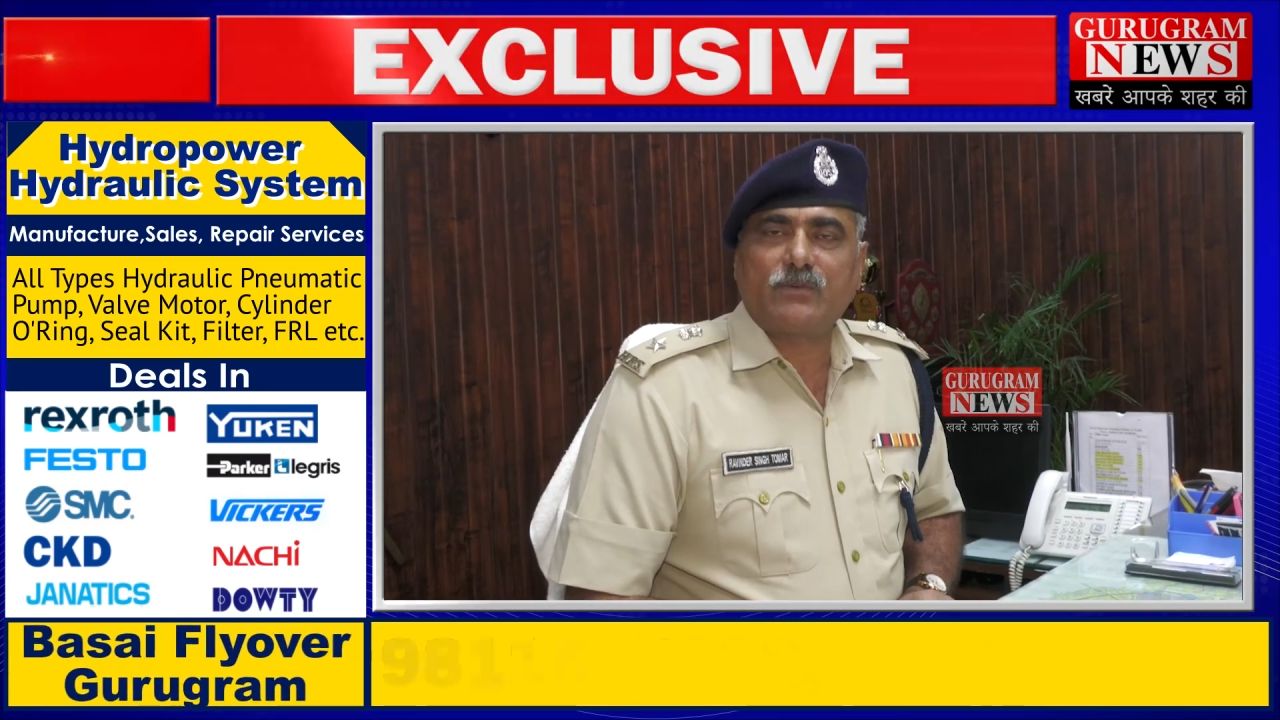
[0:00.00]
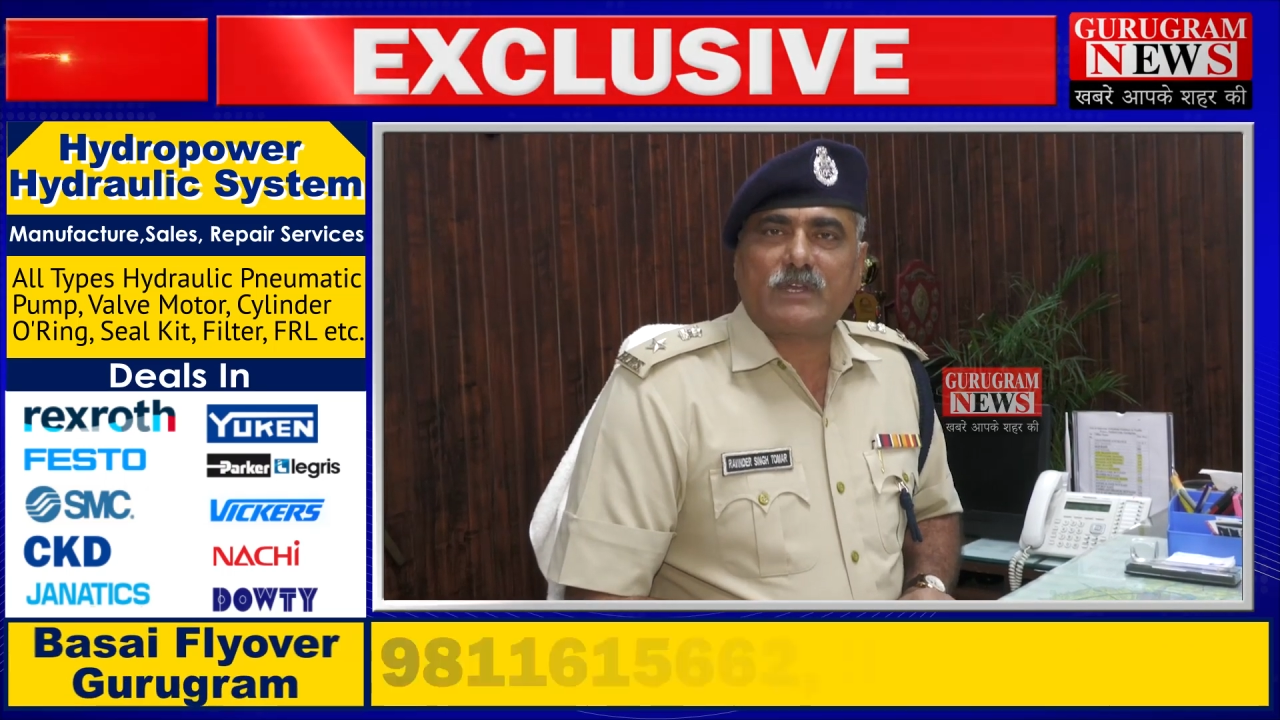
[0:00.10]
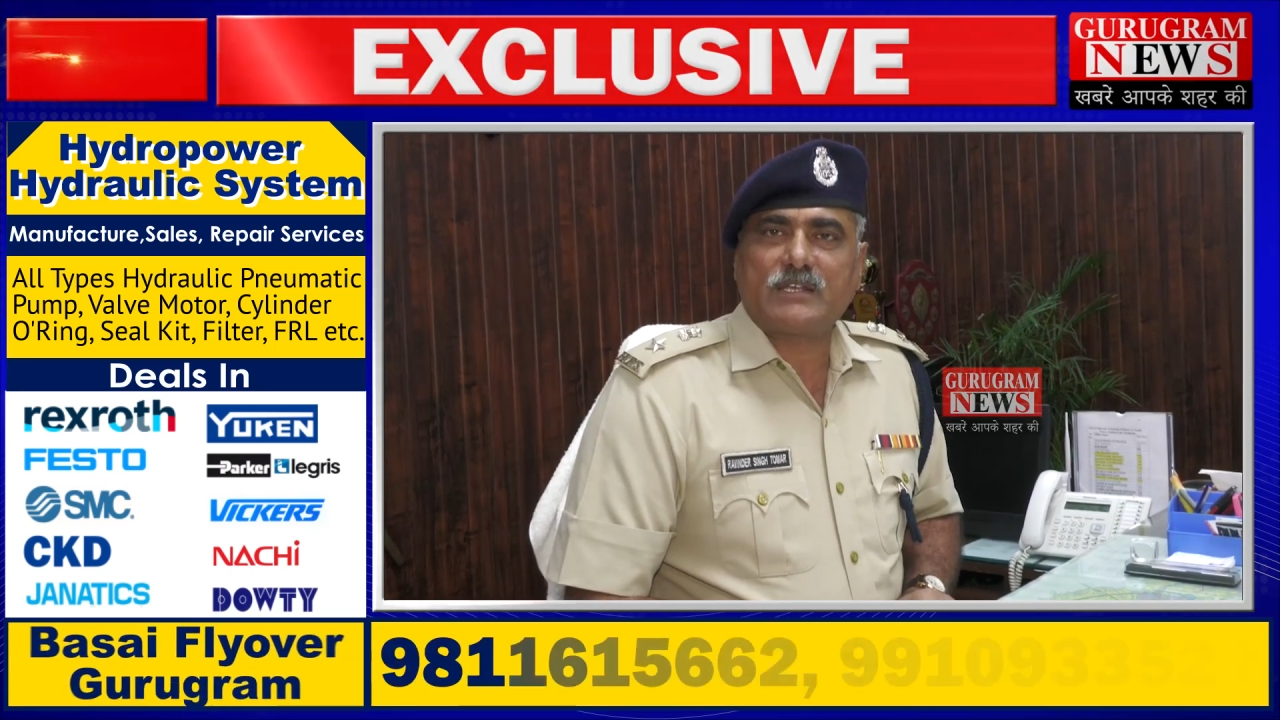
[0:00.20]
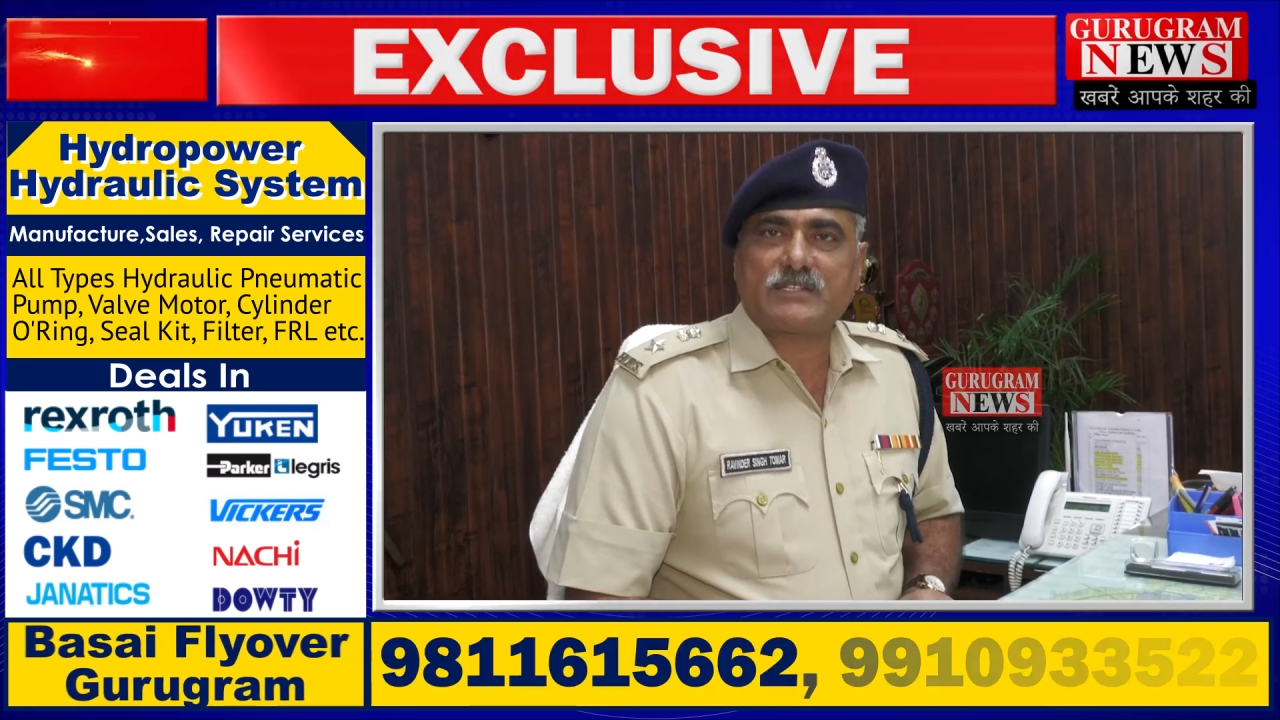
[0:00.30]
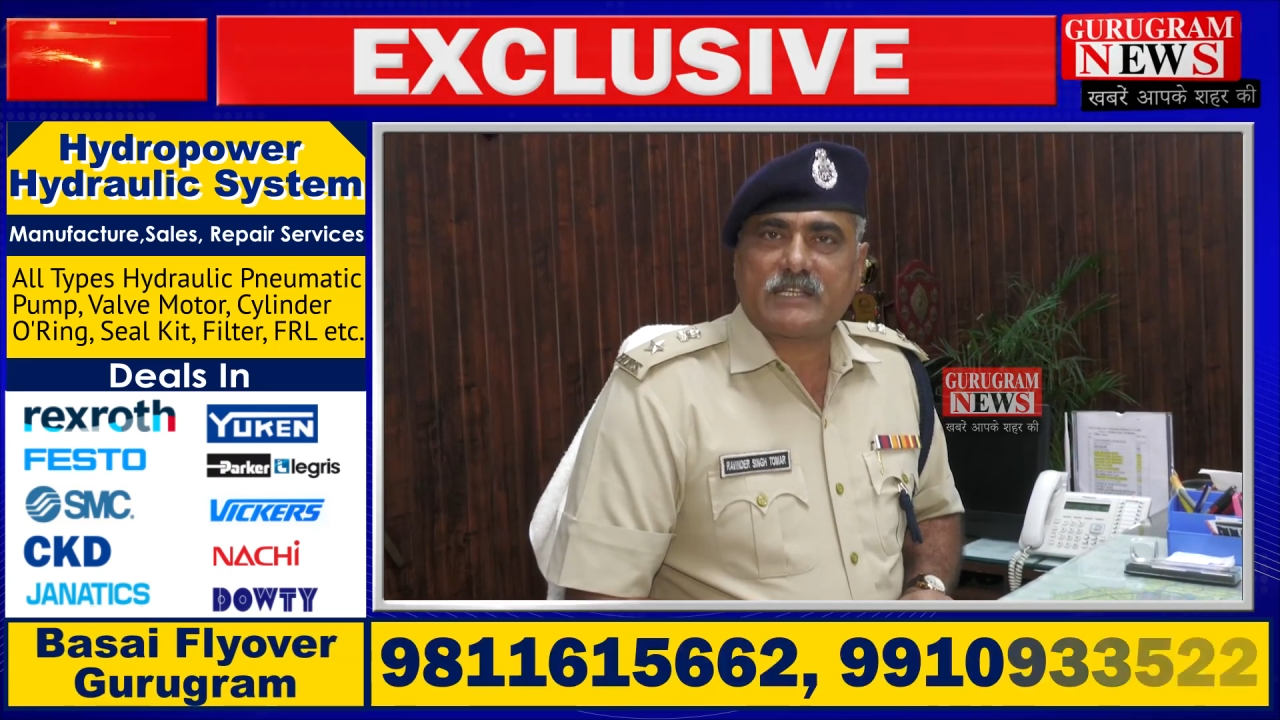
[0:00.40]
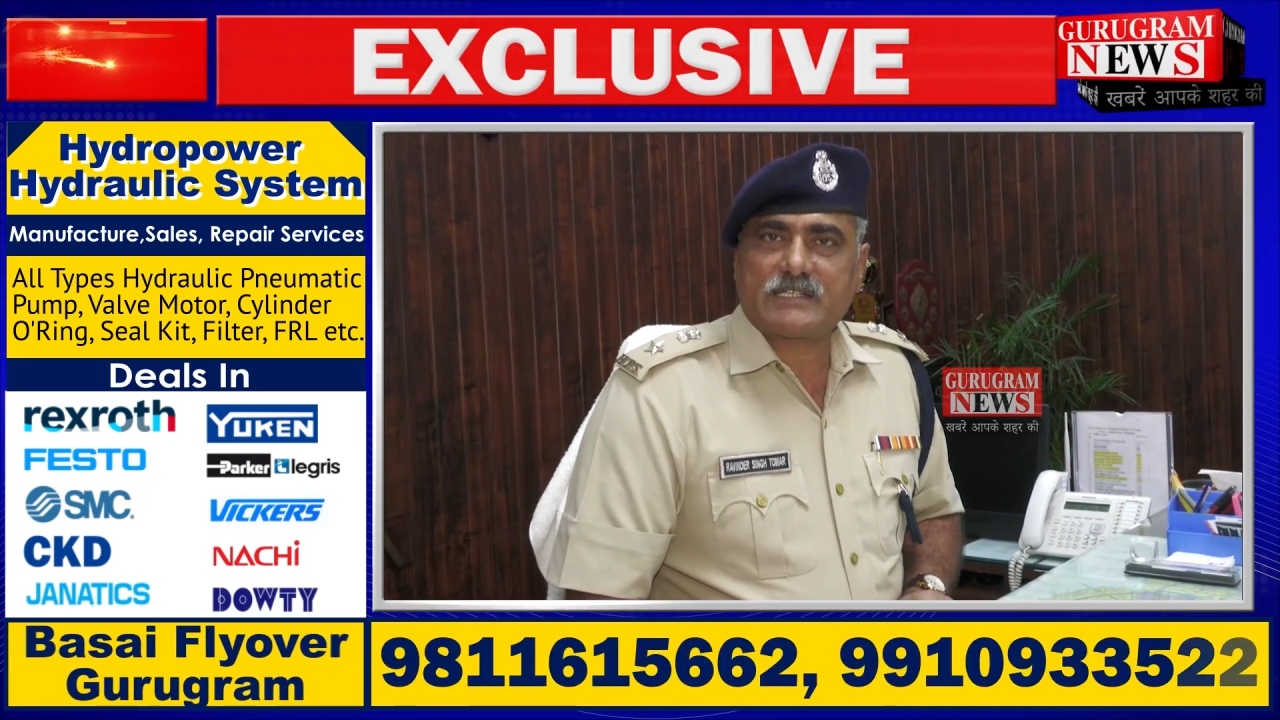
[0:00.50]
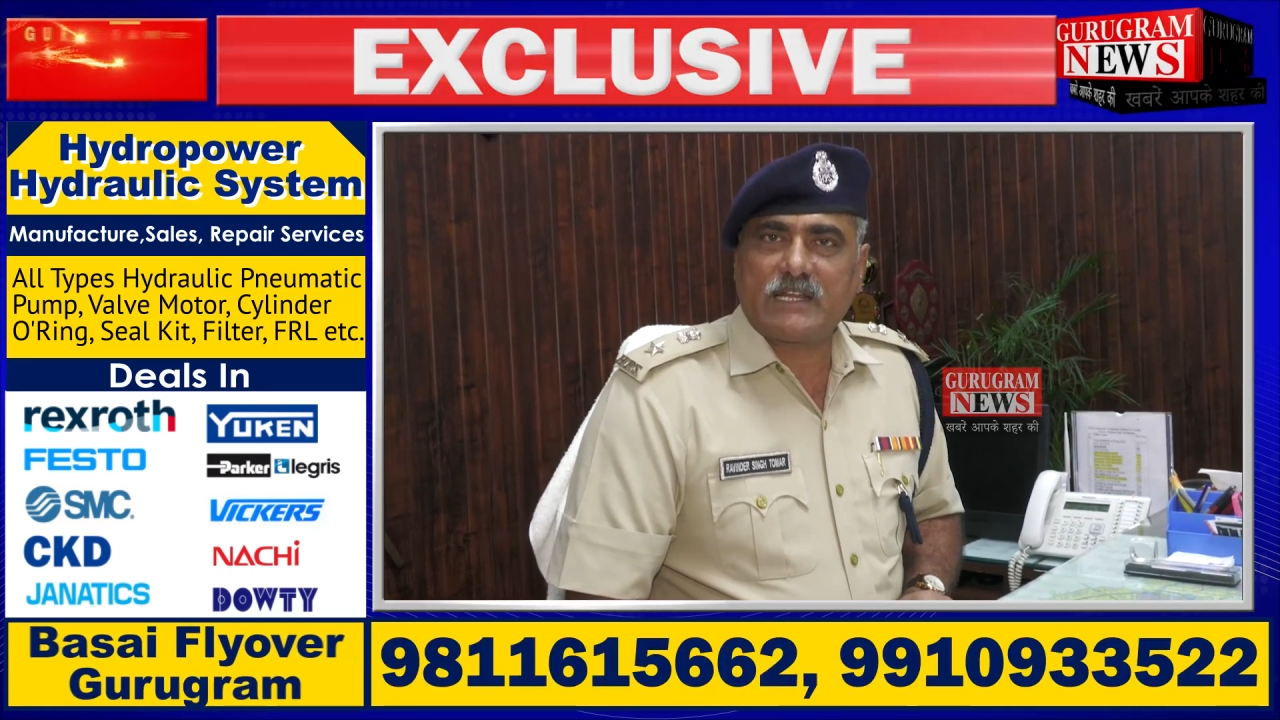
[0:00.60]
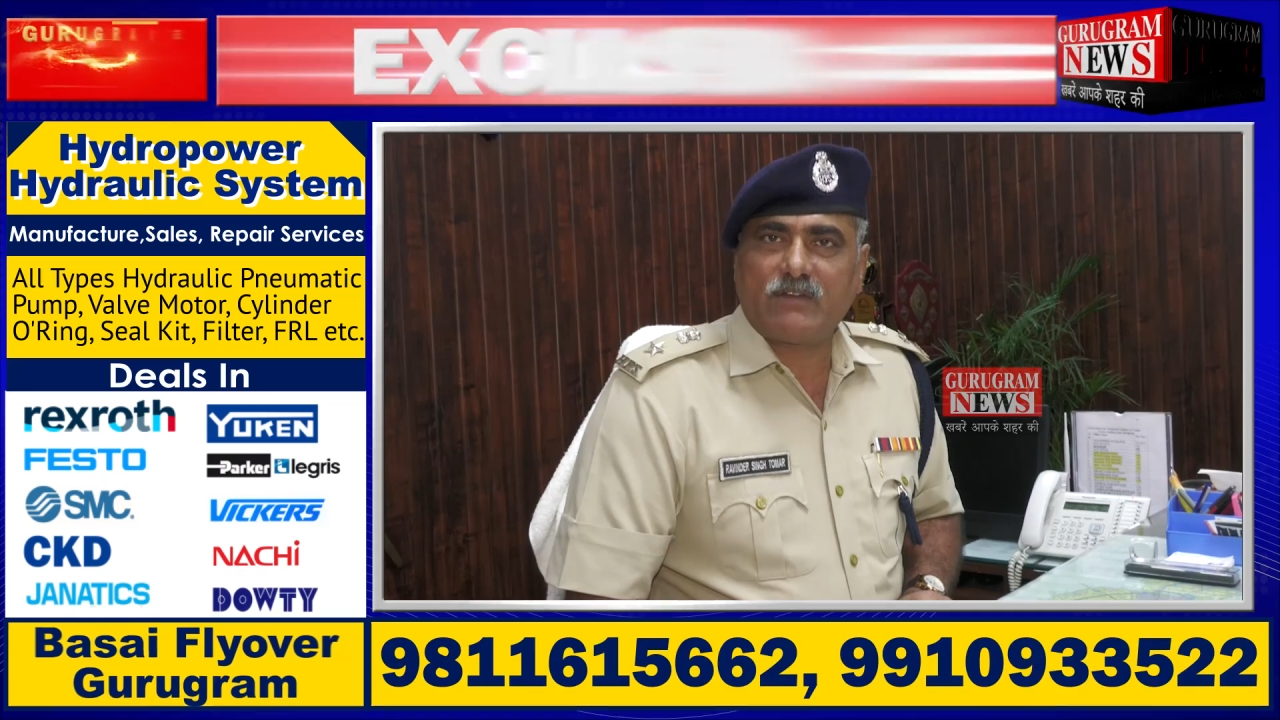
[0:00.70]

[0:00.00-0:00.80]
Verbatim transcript: उनका स्ट्रेस